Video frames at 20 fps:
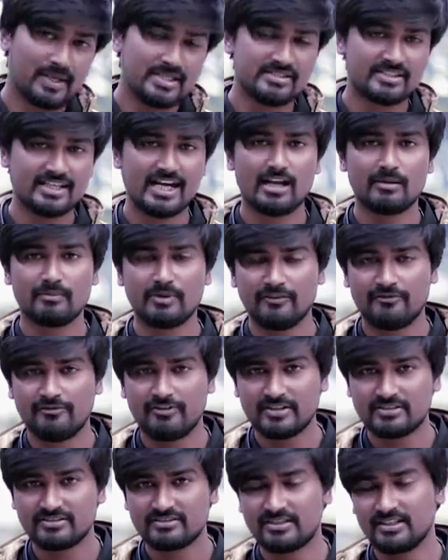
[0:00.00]
पंचानवे
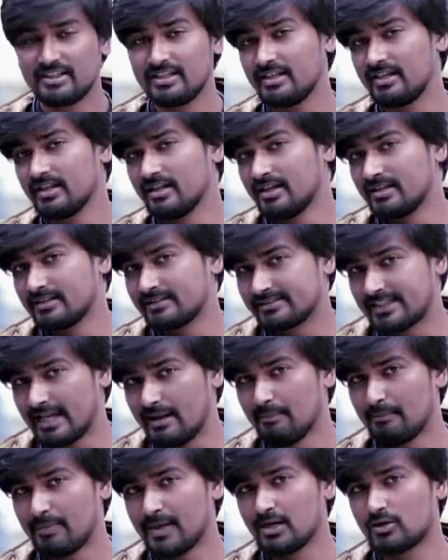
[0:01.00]
फीसदी
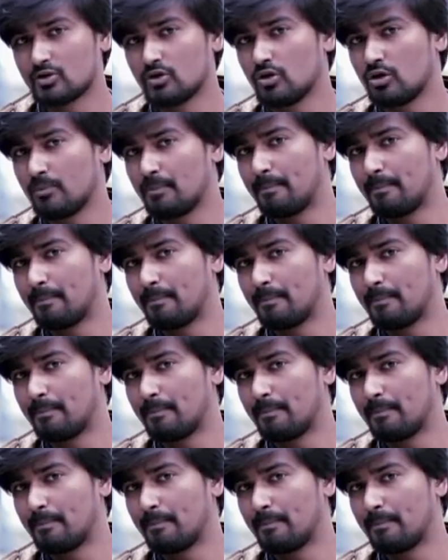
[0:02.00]
सैंपल को